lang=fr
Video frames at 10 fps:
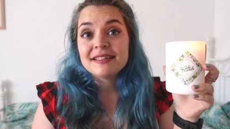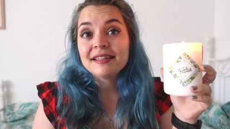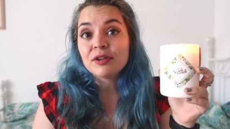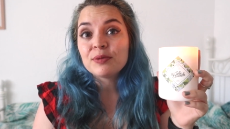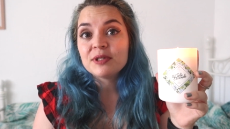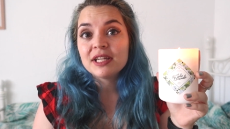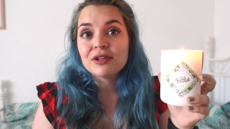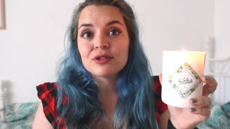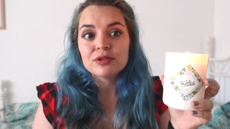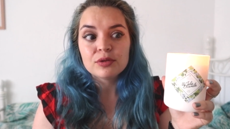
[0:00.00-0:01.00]
C'est un
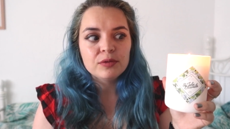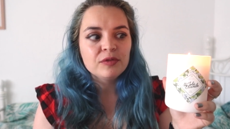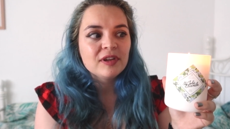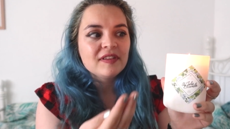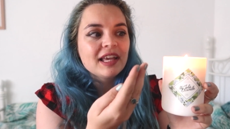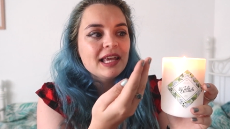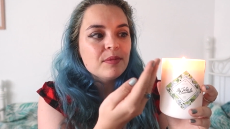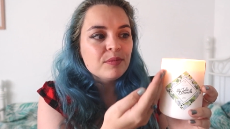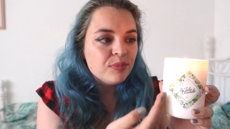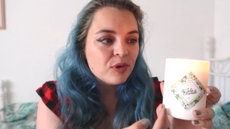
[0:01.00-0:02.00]
objet que je trouve
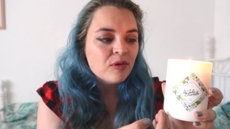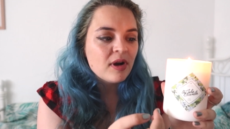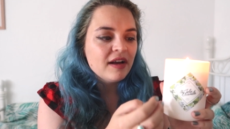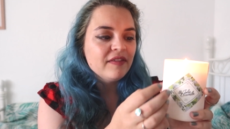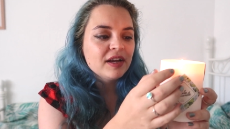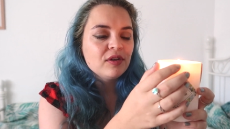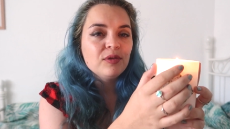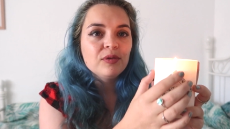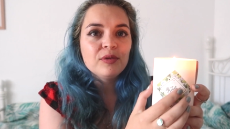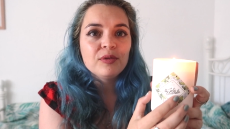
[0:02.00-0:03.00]
très beau avec
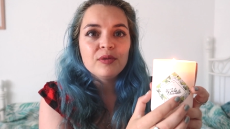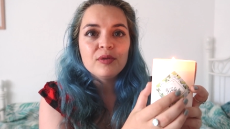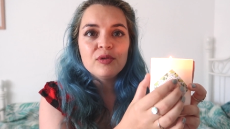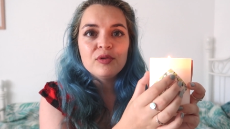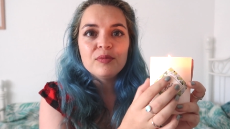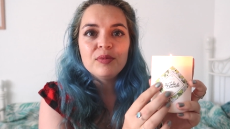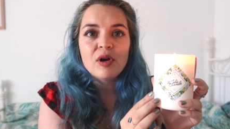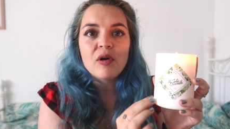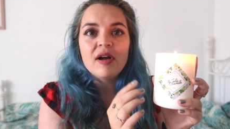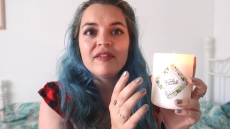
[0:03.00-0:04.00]
le,
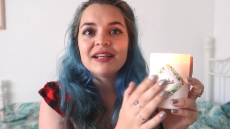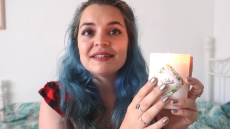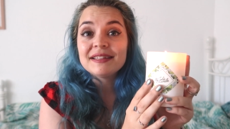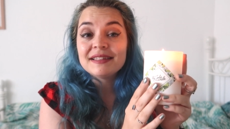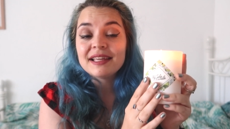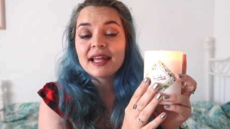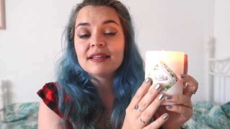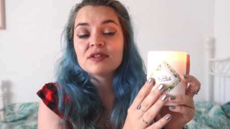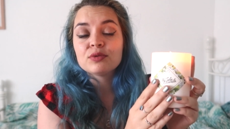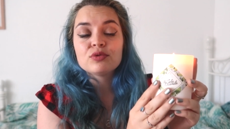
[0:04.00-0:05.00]
blanc, avec les
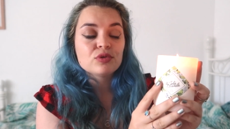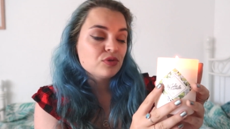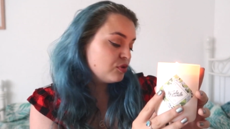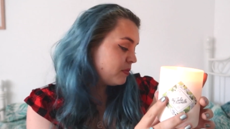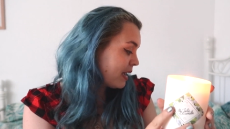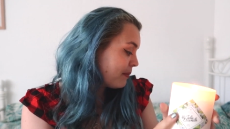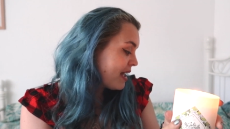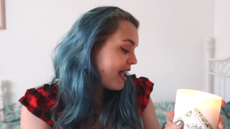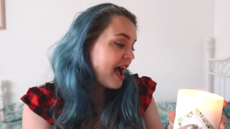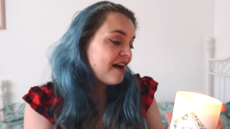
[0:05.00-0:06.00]
étiquettes qui sont toujours superbes,
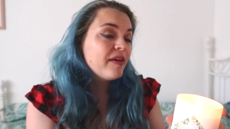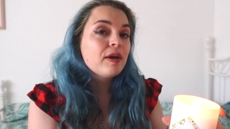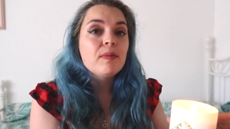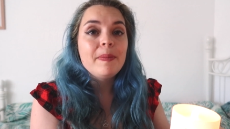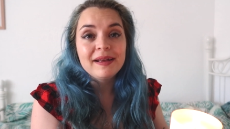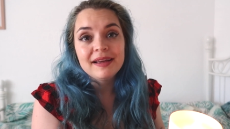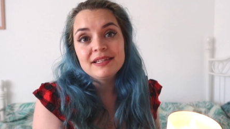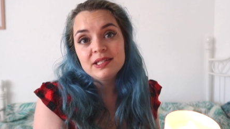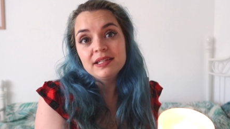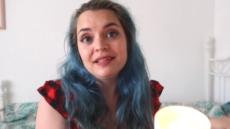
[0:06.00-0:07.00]
avec le
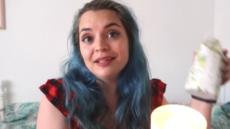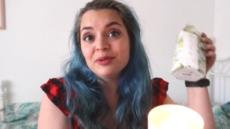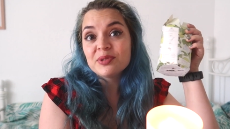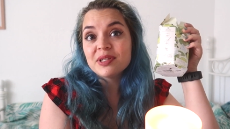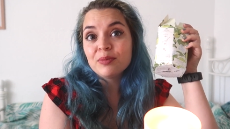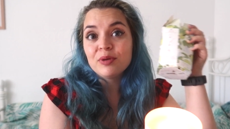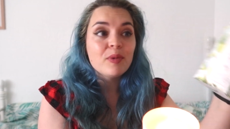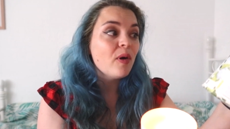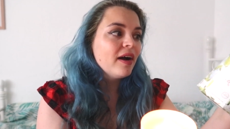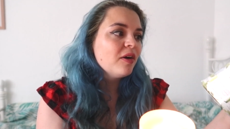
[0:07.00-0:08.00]
packaging qui est tout
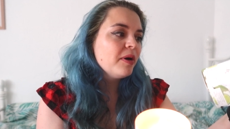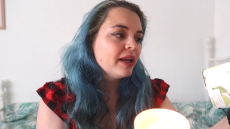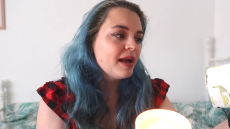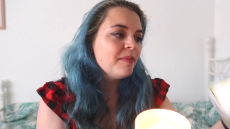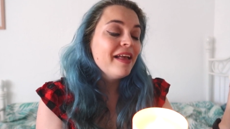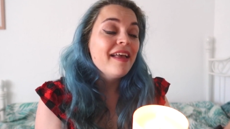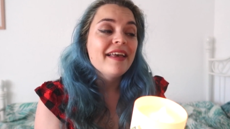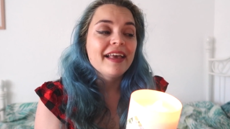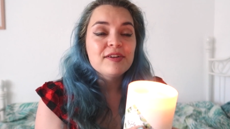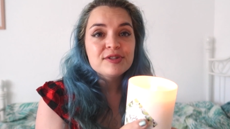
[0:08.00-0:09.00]
simplement incroyable.
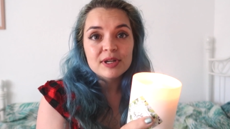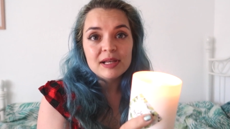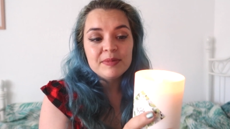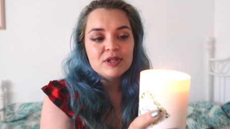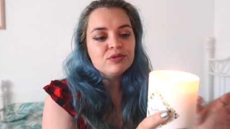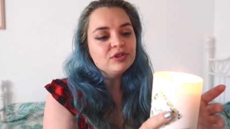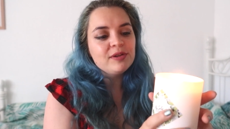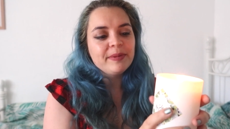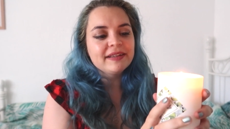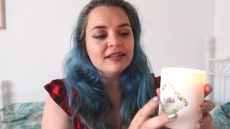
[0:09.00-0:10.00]
Et quand j'aurai le bijou,
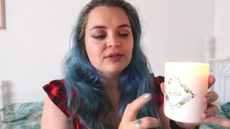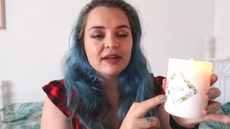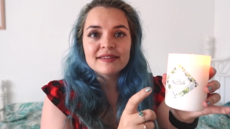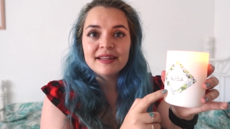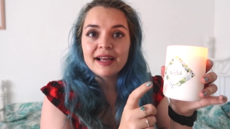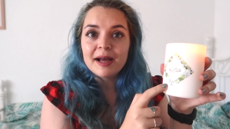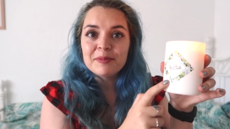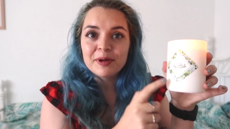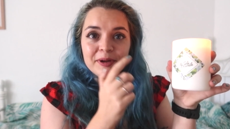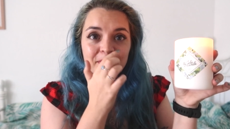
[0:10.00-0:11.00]
je le mettrai sur
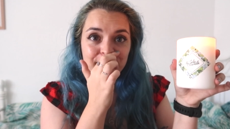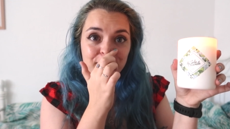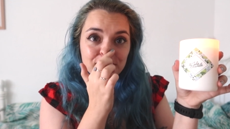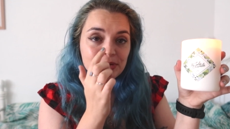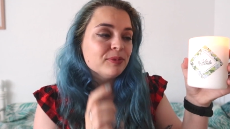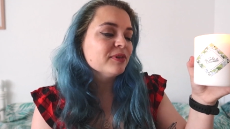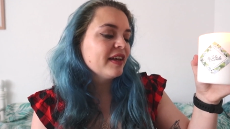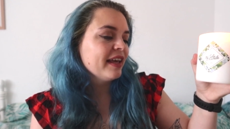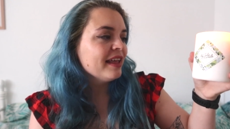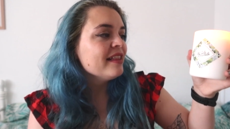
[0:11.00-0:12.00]
Instagram euh, pour te le
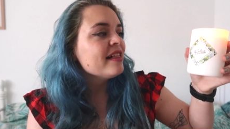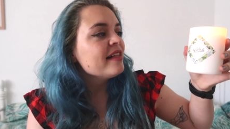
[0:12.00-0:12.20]
montrer.